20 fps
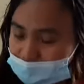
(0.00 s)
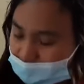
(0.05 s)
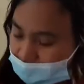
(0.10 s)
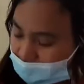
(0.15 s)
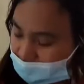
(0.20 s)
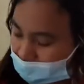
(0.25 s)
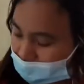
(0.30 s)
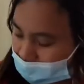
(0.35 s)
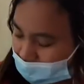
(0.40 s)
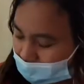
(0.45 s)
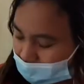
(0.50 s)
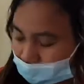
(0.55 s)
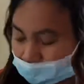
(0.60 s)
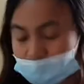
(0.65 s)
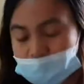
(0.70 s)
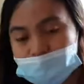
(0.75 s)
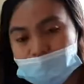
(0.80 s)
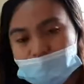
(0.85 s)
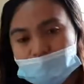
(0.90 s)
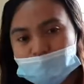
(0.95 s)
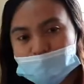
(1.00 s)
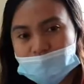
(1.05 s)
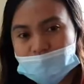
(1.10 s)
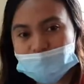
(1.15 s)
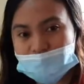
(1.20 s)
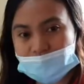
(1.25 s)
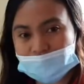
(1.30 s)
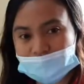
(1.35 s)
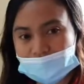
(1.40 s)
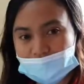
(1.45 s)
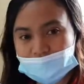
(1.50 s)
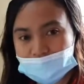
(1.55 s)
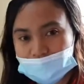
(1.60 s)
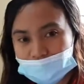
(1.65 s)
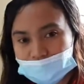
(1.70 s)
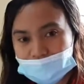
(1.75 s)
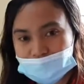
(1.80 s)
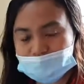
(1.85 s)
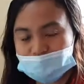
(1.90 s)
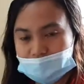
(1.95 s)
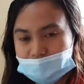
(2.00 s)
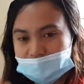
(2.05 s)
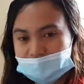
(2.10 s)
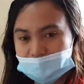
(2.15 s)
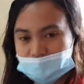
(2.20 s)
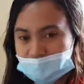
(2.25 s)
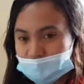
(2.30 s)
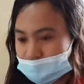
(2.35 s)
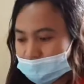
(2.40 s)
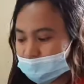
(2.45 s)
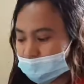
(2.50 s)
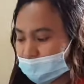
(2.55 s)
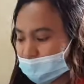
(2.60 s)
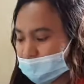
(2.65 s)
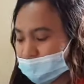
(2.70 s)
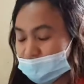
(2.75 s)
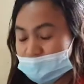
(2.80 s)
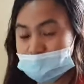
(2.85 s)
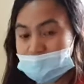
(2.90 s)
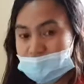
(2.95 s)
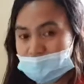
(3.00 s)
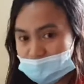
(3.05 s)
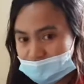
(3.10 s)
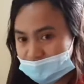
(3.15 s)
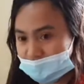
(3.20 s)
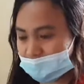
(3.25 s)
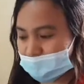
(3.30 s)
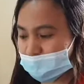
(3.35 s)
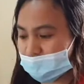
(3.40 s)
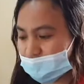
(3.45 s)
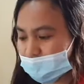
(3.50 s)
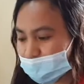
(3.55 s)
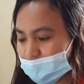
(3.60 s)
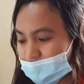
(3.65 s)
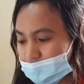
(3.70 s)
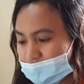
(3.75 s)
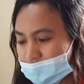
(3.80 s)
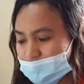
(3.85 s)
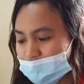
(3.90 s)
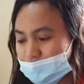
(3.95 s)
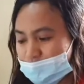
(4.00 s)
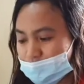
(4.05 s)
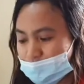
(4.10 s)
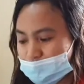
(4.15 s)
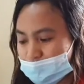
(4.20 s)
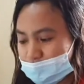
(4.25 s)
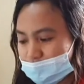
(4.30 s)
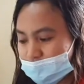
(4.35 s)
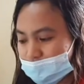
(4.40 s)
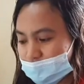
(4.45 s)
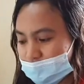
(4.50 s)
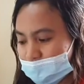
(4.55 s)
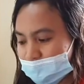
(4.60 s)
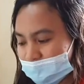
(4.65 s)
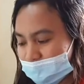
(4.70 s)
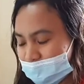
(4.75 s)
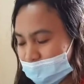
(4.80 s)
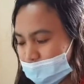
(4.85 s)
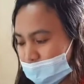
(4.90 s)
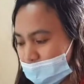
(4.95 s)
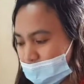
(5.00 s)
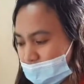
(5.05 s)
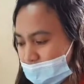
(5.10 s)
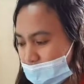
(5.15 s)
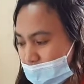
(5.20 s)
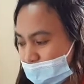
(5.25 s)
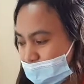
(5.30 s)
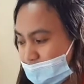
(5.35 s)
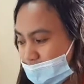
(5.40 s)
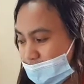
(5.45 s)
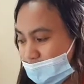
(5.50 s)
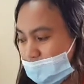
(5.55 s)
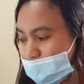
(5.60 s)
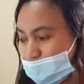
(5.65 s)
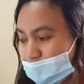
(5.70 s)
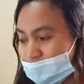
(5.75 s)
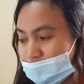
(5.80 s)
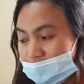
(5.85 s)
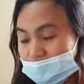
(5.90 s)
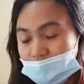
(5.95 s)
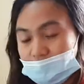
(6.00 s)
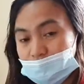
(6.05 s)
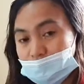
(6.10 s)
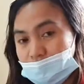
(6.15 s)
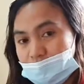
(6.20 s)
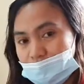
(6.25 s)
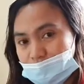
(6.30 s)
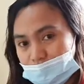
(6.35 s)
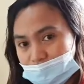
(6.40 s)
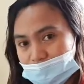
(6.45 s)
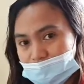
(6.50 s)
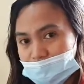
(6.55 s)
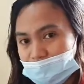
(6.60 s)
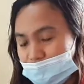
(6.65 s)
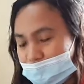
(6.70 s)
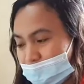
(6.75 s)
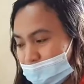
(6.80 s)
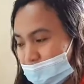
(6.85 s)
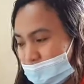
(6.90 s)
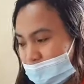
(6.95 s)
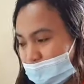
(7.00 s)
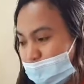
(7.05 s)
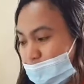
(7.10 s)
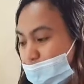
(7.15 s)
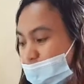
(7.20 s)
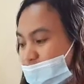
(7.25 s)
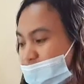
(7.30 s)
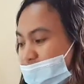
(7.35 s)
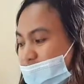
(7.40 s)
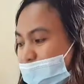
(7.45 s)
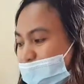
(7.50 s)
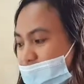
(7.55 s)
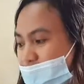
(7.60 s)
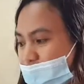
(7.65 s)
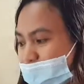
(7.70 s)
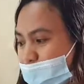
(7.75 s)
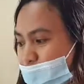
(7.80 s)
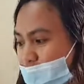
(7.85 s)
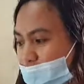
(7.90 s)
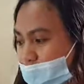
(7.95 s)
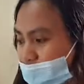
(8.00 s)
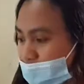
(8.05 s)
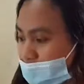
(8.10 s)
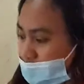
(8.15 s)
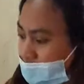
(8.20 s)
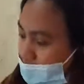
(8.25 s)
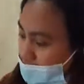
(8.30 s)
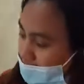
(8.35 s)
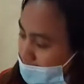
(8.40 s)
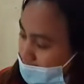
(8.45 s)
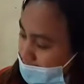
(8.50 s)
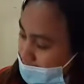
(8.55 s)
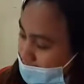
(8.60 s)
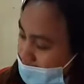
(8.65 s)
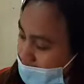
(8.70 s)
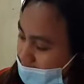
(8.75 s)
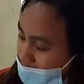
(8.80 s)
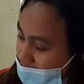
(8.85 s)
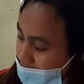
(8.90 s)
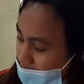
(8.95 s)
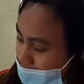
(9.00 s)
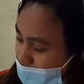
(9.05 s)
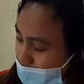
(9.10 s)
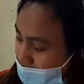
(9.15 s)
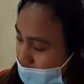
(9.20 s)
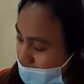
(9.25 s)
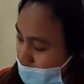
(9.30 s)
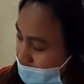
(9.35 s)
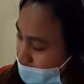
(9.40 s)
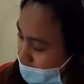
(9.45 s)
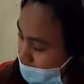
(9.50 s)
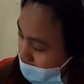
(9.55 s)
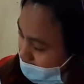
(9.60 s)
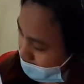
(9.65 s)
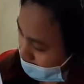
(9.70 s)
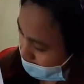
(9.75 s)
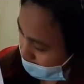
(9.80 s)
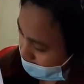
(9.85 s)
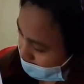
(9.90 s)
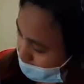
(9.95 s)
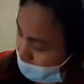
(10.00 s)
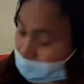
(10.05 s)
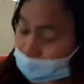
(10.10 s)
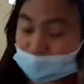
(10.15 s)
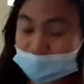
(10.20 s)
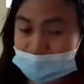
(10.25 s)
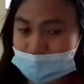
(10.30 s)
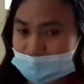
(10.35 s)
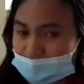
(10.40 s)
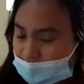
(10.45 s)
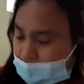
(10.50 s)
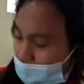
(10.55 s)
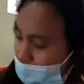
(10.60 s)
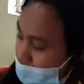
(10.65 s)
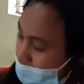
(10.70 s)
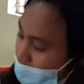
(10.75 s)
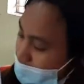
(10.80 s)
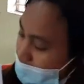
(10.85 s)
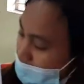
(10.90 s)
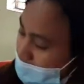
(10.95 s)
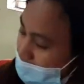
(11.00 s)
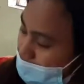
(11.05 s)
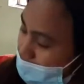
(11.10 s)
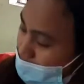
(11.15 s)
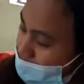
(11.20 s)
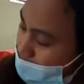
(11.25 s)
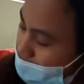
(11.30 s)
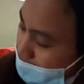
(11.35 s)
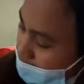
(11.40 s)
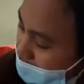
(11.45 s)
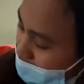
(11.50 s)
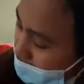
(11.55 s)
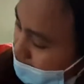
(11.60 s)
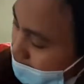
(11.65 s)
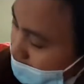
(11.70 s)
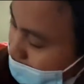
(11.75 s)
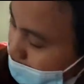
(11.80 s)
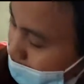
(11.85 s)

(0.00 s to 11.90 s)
summary Ito po kung may mga tanong yung mga estudyante sa bawat subject po. Kaya walo po ito. Bilangin po natin walo. Bawat subject po ito. So nakalagay dyan subject, Filipino, halimbawa. Yung name niya